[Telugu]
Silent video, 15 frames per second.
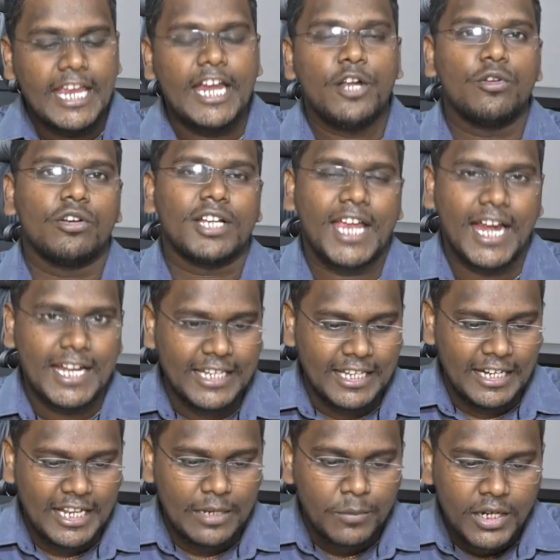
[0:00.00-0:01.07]
ఏడు
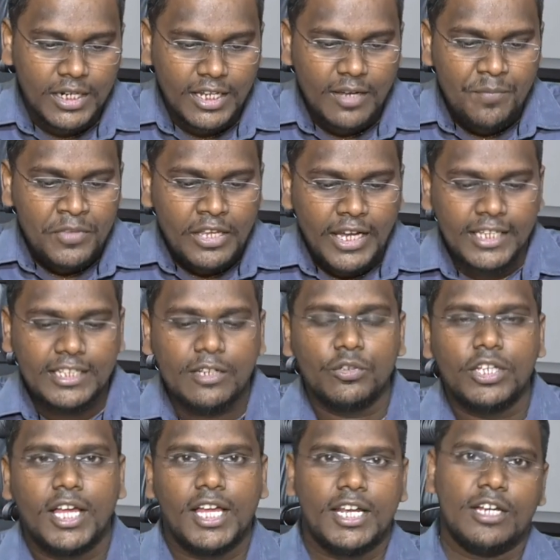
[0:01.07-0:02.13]
కేటగిరీలు అనమాట అయితే
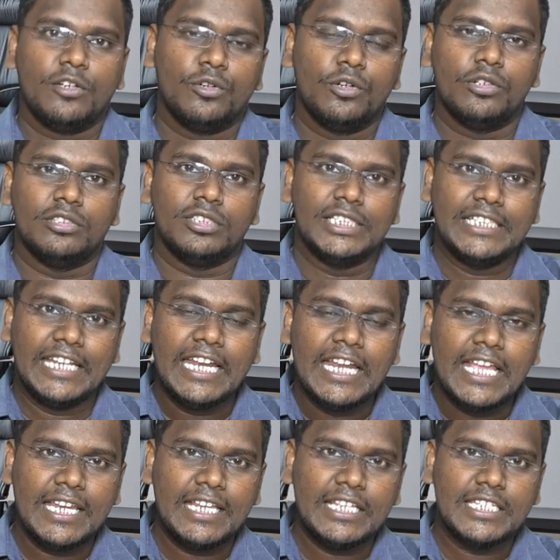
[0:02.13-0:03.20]
ఉదాహరణకు
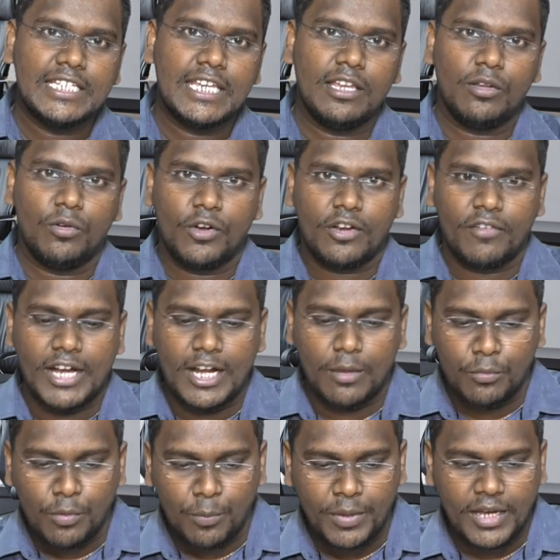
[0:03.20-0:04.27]
ఢిల్లీ నుంచి ఒకవేళ
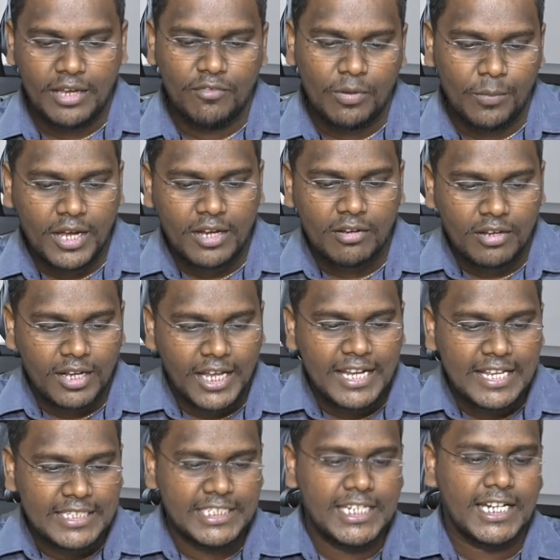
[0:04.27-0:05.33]
ముంబై విమానం
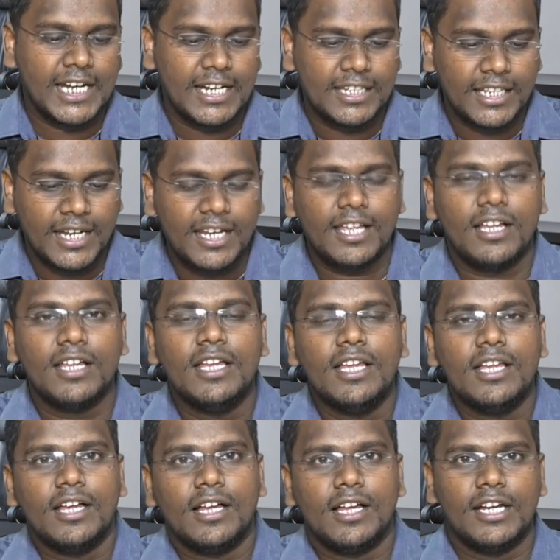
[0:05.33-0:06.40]
కనీస టికెట్ ధర
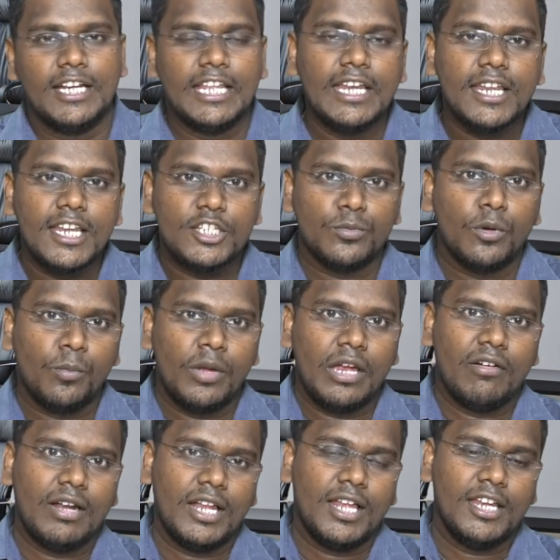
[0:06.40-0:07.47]
ఢిల్లీ నుంచి
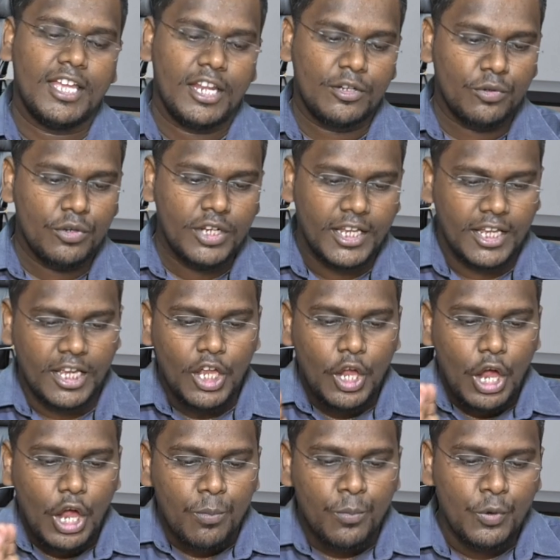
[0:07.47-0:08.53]
ముంబై వెళ్ళాలి అనుకుంటే
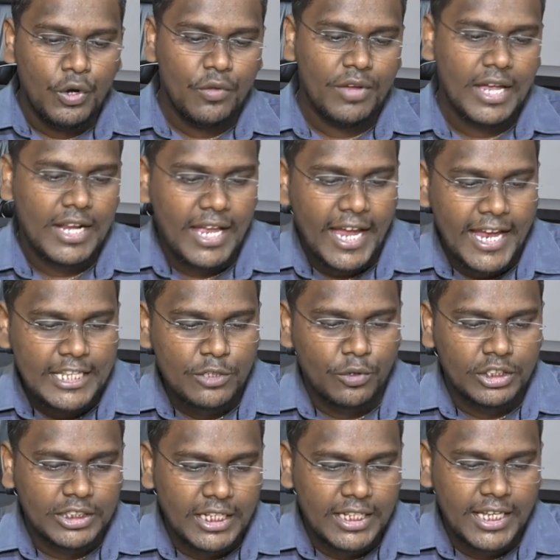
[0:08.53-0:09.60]
మూడు వేల ఐదు
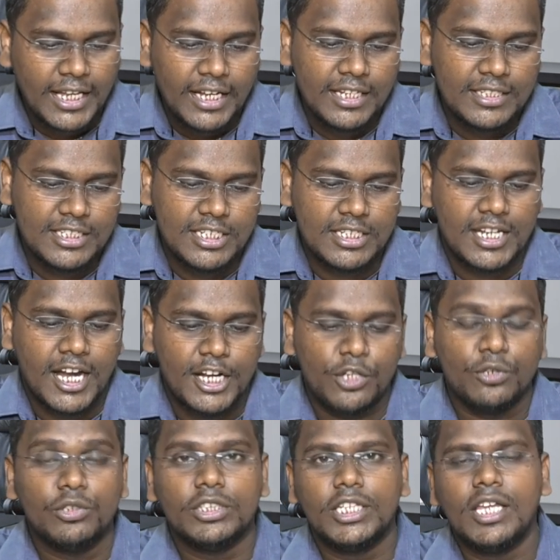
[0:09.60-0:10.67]
వందల దగ్గర నుంచి
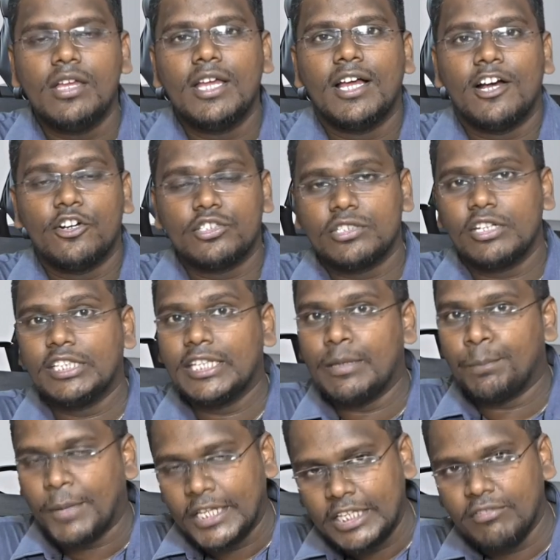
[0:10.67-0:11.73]
స్టార్ట్ అవుద్ది అవసరమైతే
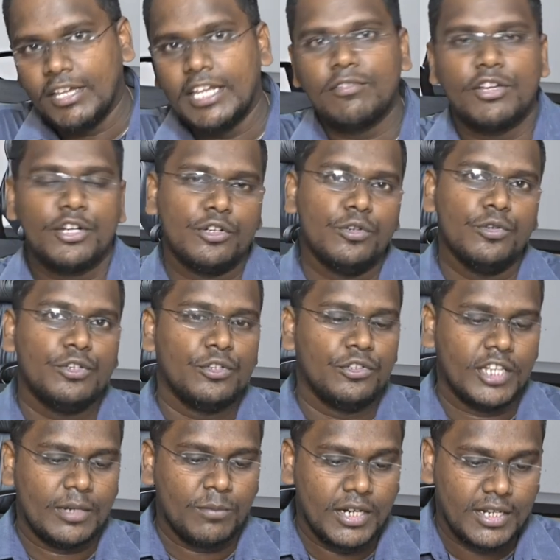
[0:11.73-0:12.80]
పదివేలు వరకు
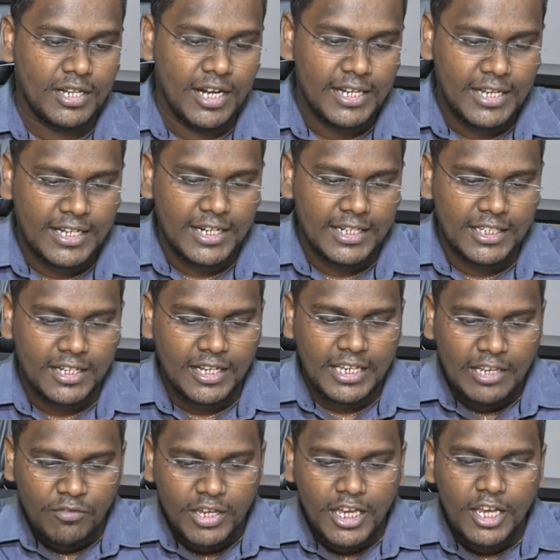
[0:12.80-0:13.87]
ఉంటుందన్నమాట ఆ టికెట్ ధర
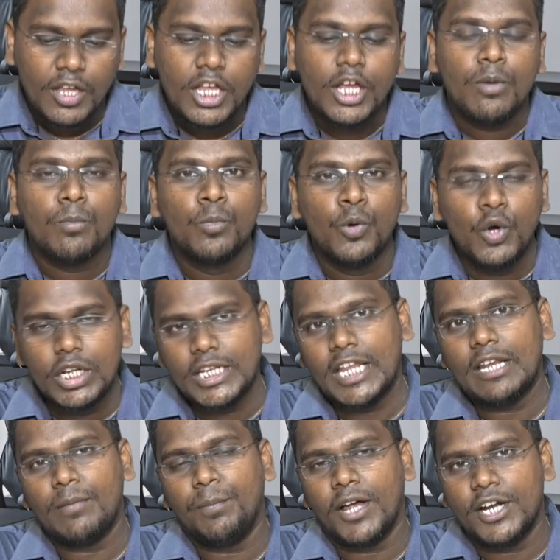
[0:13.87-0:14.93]
ఇవి మూడు
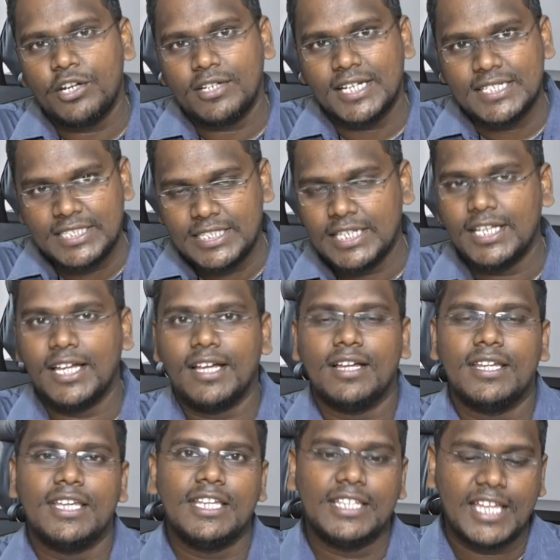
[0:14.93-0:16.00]
నెలల పాటు ఖచ్చితంగా
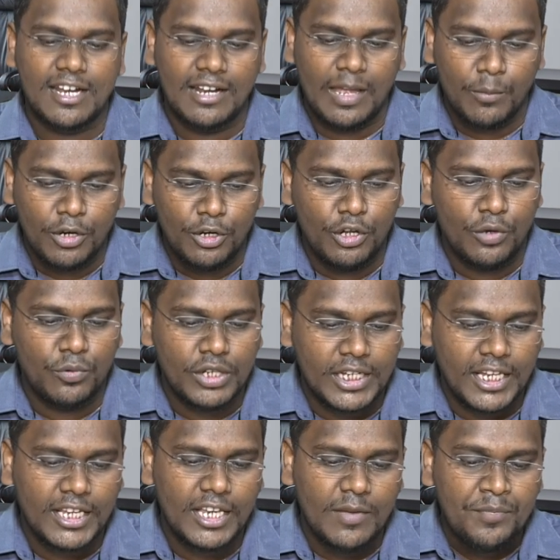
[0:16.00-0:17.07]
ఈ ధరలు అమల్లో
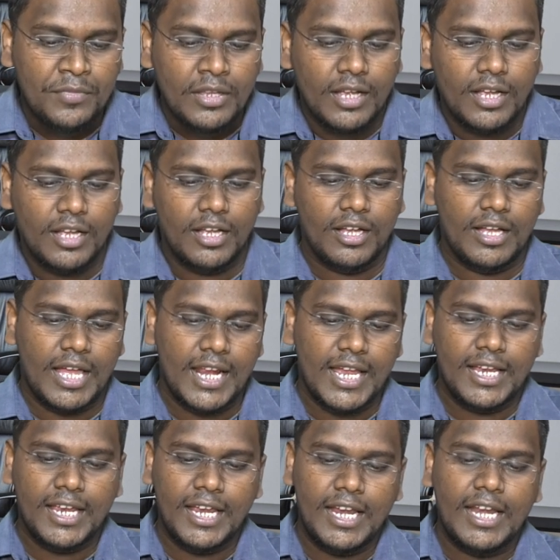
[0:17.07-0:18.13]
ఉంటాయి
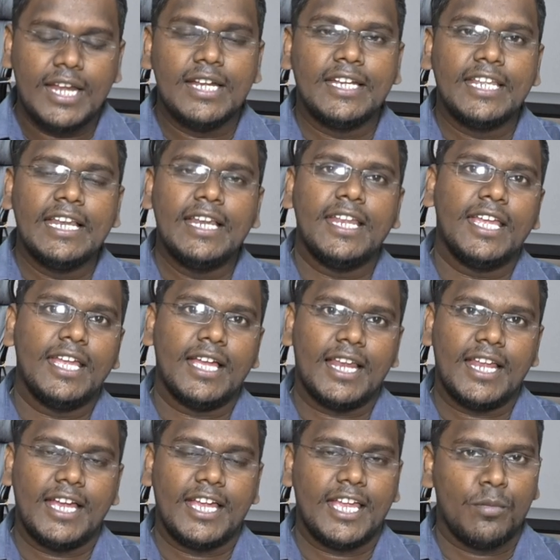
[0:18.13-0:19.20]
అలాగే ఢిల్లీ
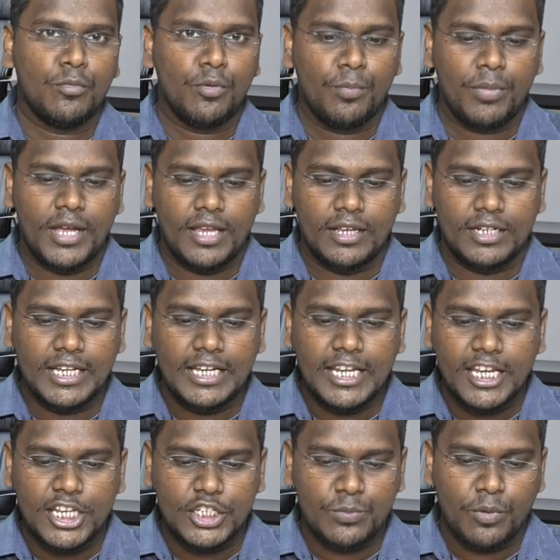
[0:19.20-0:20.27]
అలాగే ముంబై
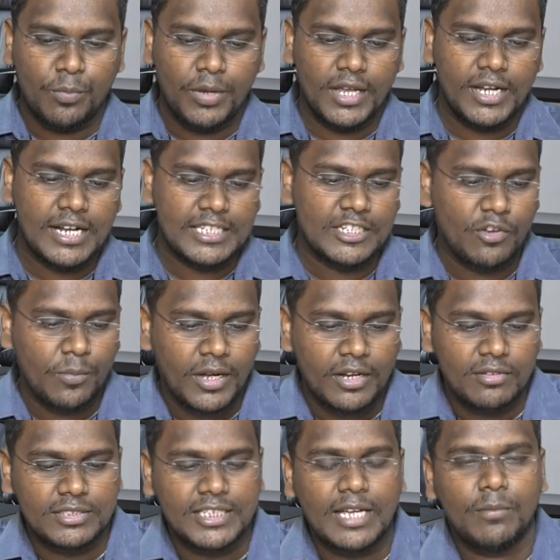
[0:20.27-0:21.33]
ఢిల్లీ నుంచి ముంబై నడిచే
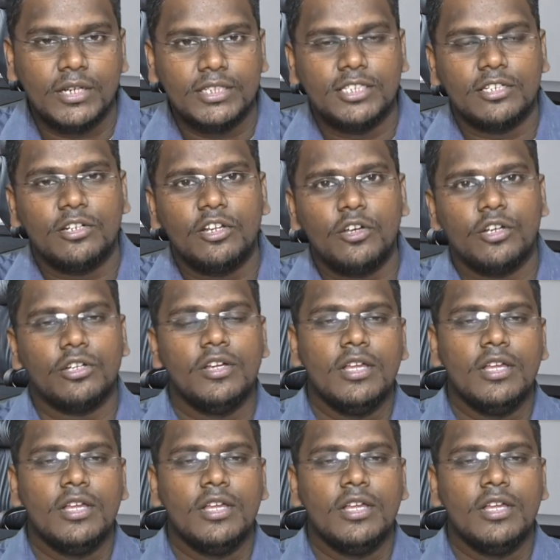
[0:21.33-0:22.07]
విమానం సామర్థ్యంలో